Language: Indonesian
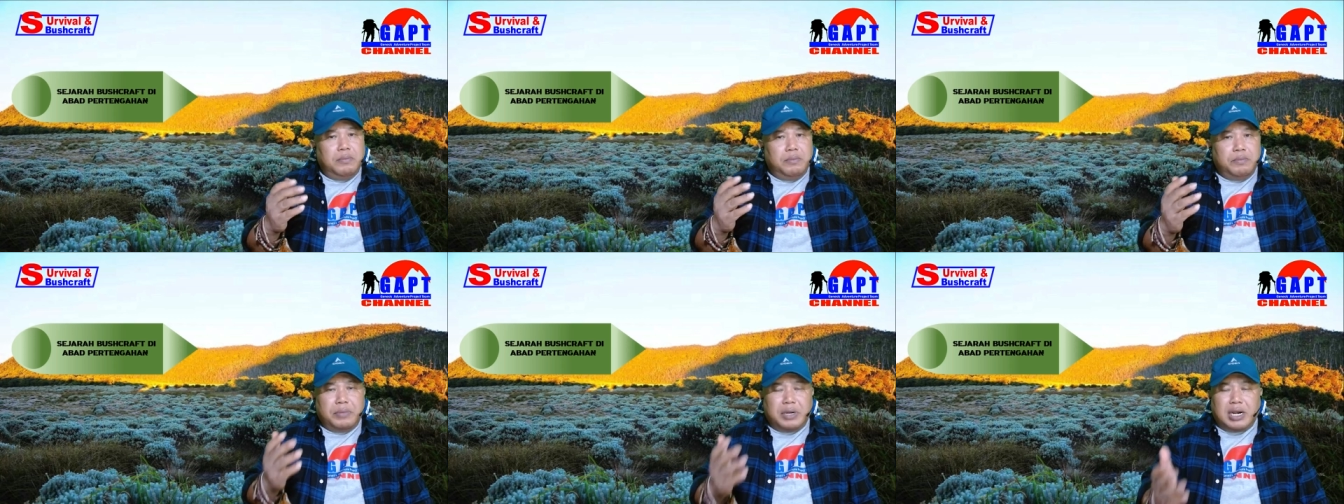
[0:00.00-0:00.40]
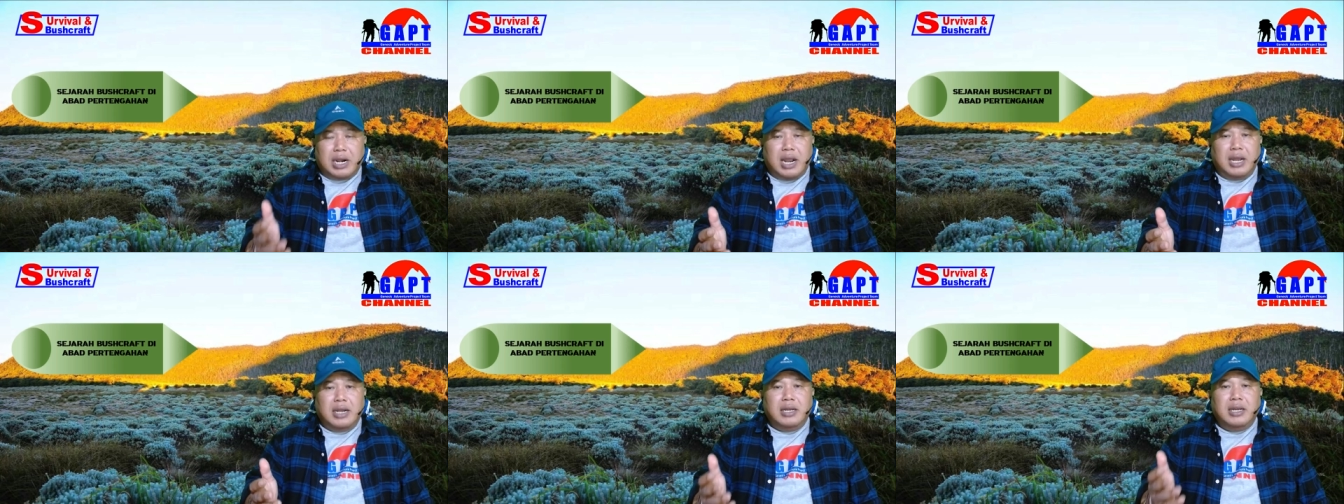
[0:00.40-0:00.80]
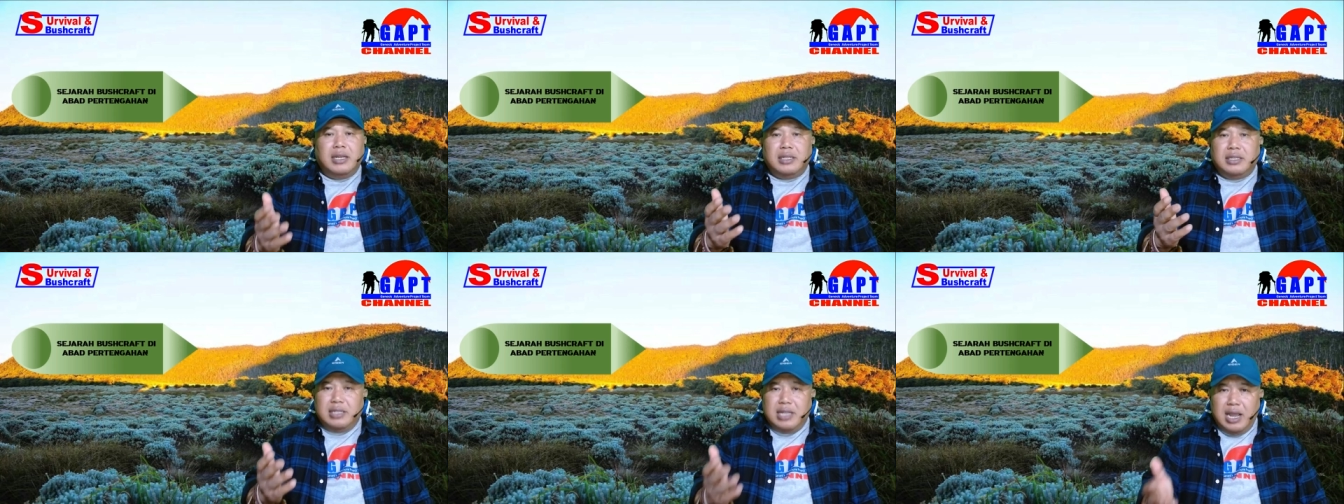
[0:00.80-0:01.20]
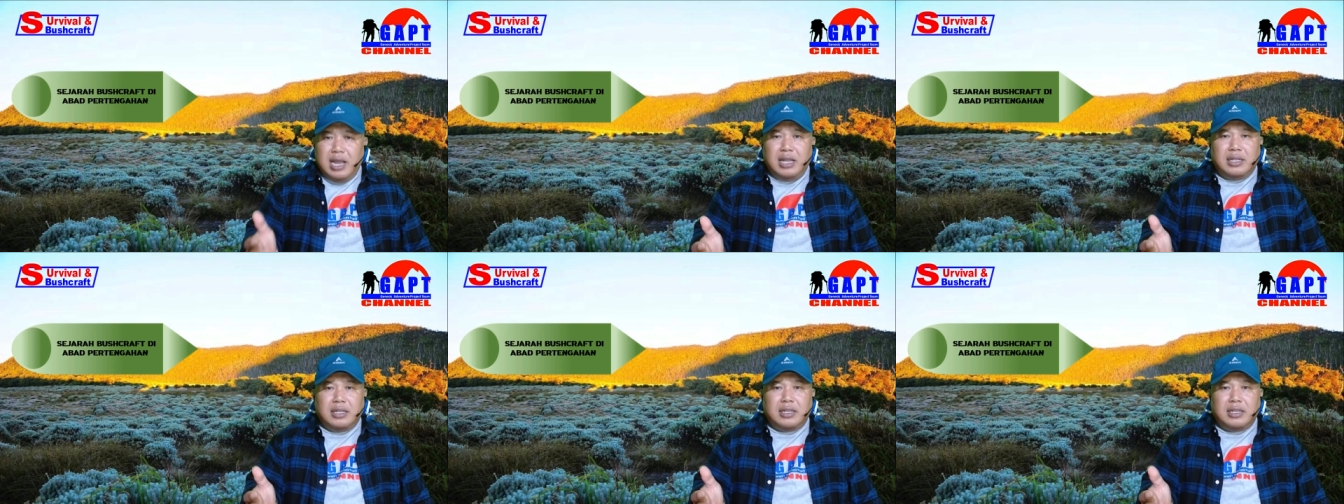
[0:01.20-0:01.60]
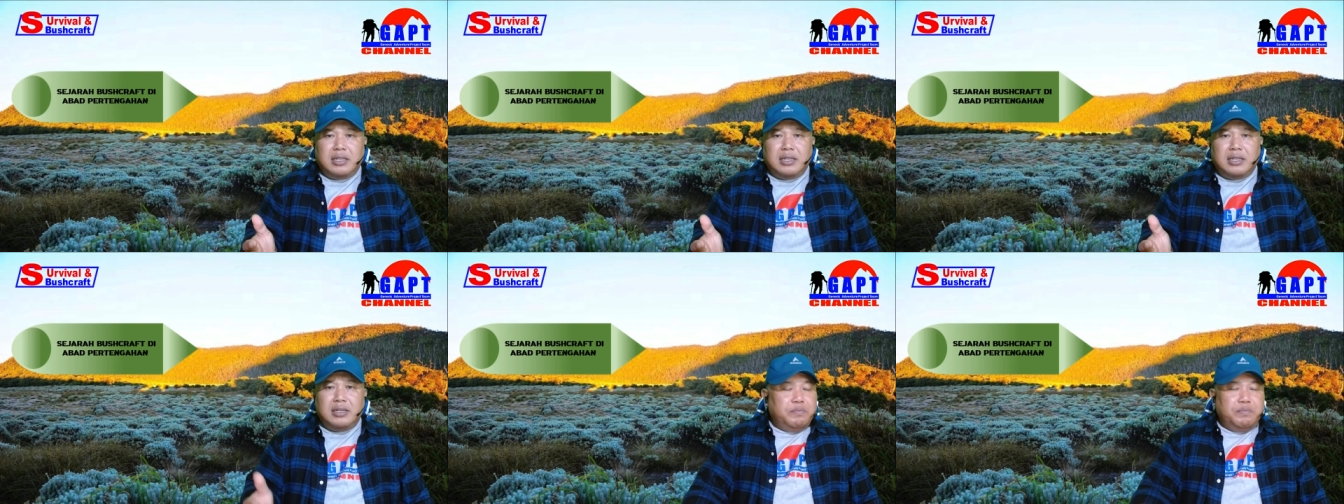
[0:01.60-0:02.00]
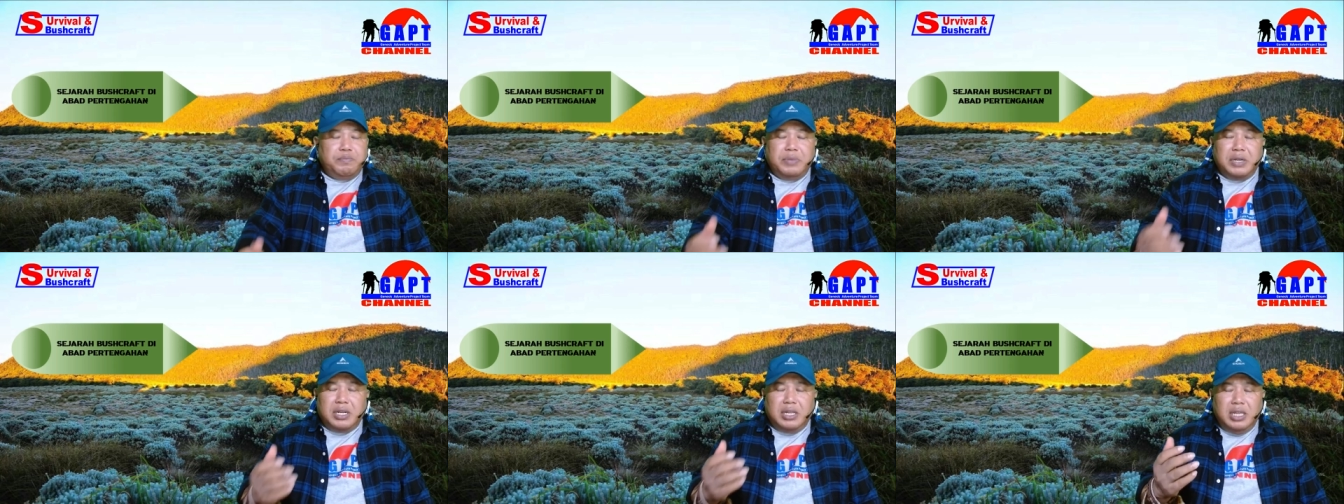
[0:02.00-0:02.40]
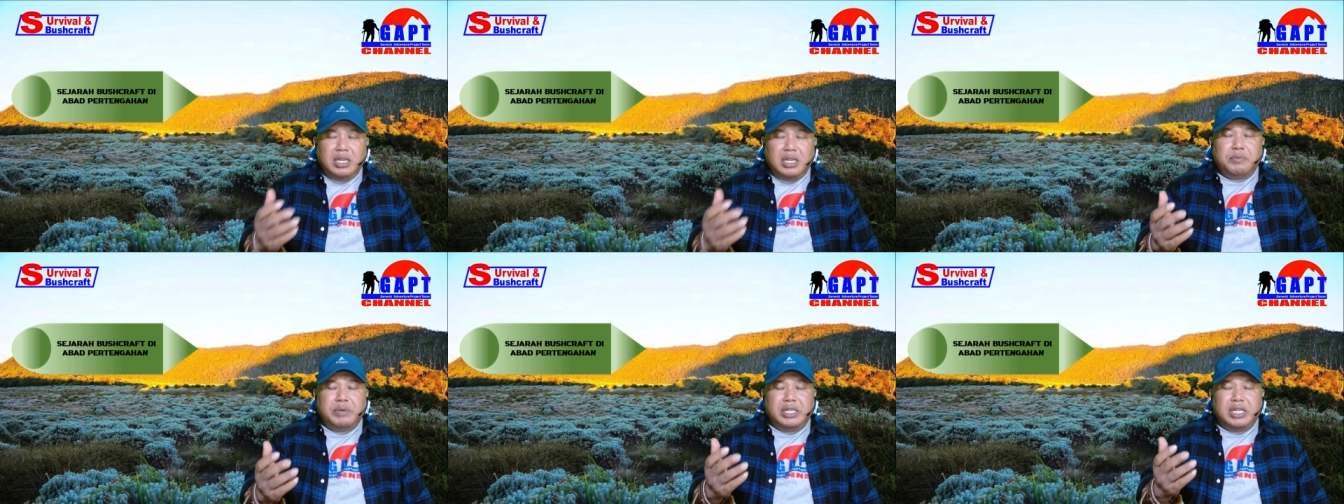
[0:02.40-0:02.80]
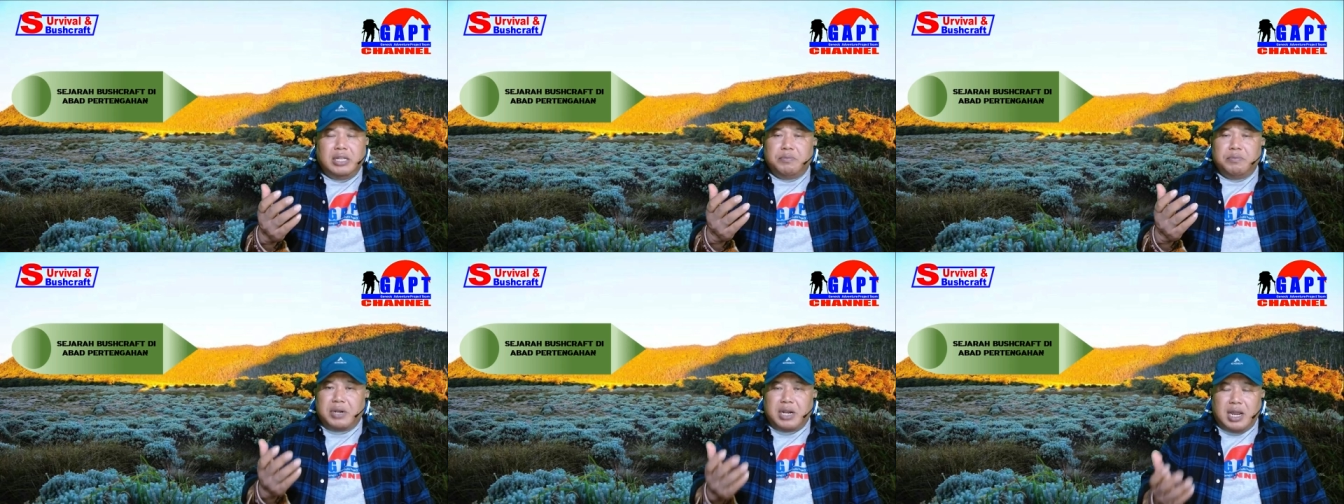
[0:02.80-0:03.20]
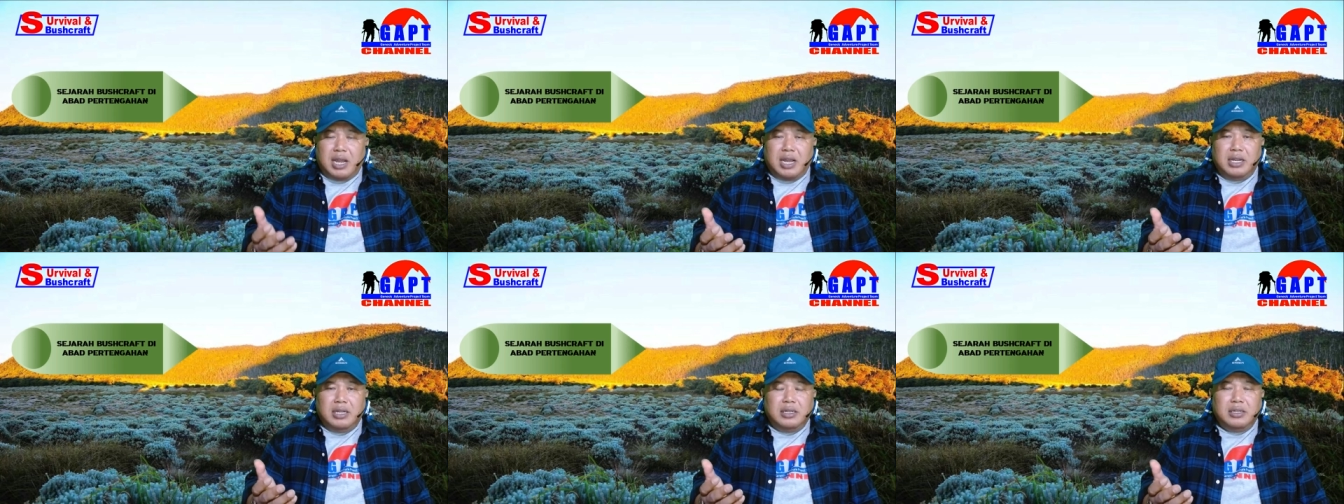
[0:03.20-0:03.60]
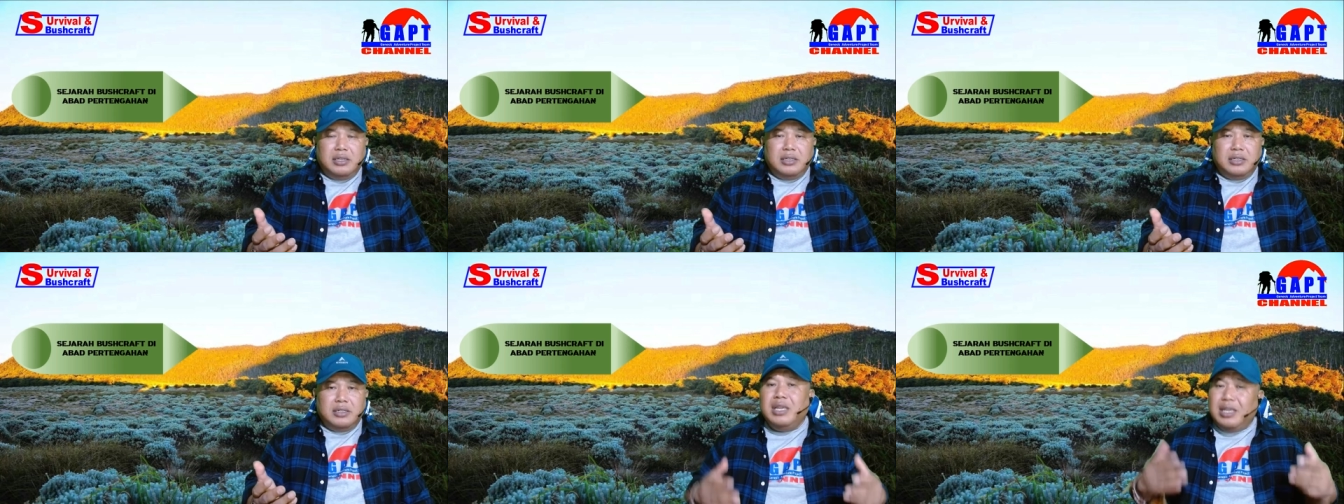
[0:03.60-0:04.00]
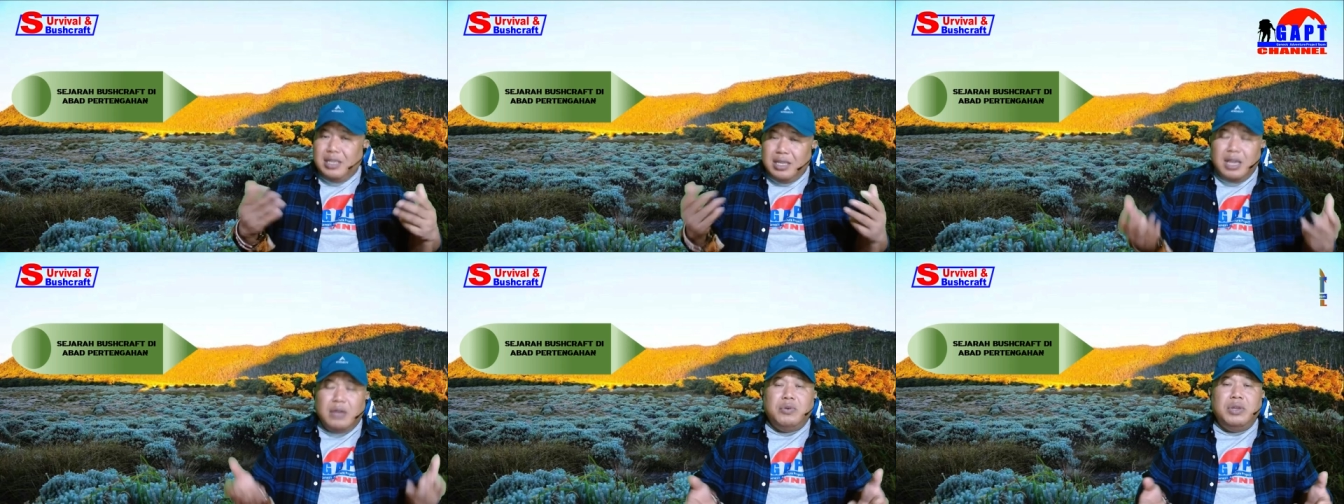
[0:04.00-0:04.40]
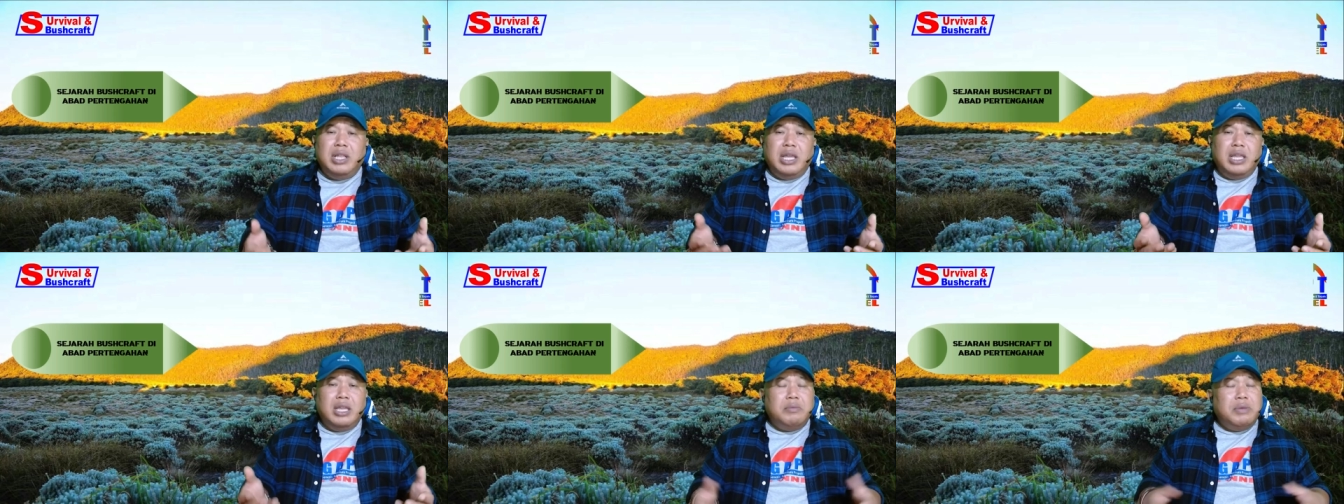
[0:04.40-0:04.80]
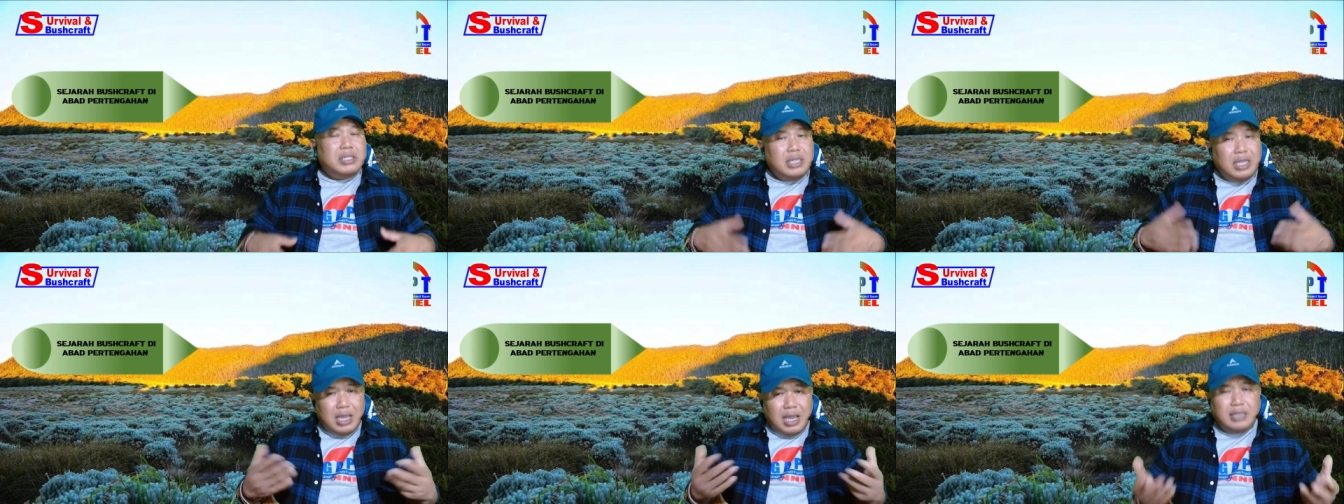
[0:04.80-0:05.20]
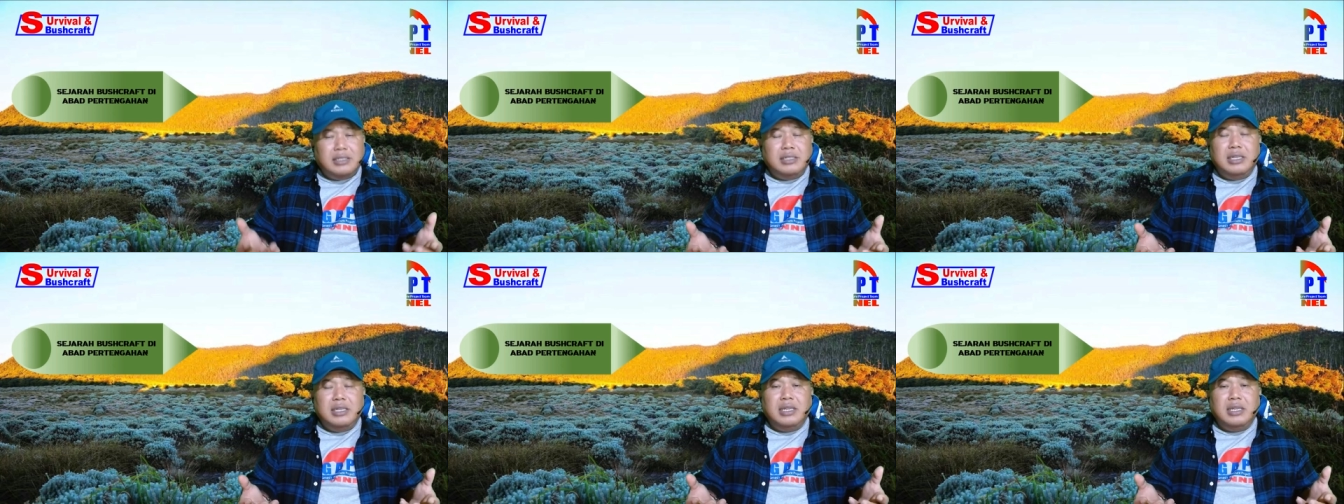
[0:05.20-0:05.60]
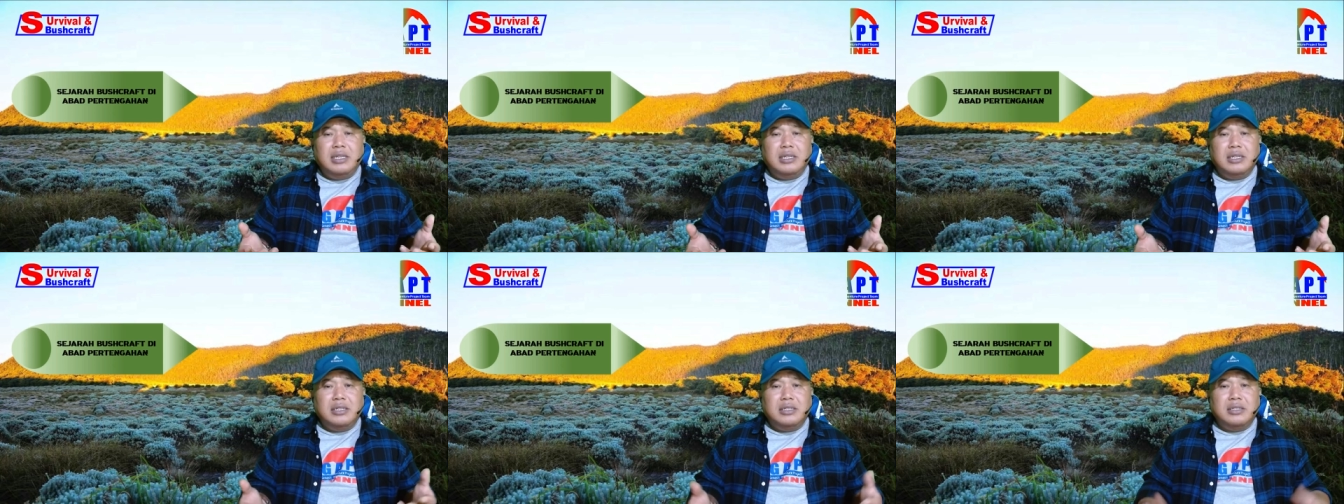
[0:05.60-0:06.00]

perang dan pergi ke medan perang yang wilayahnya masih asing.